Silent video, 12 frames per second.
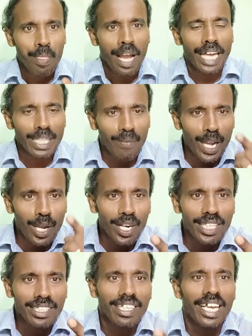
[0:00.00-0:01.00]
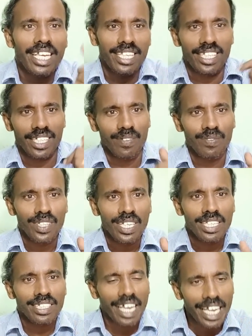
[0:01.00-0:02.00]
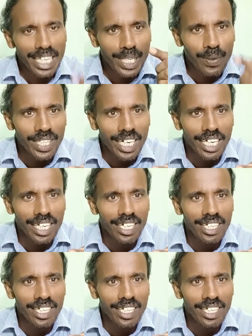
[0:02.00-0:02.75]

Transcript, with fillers: அந்த வயரோட சைஸு சைஸை வந்து நடக்க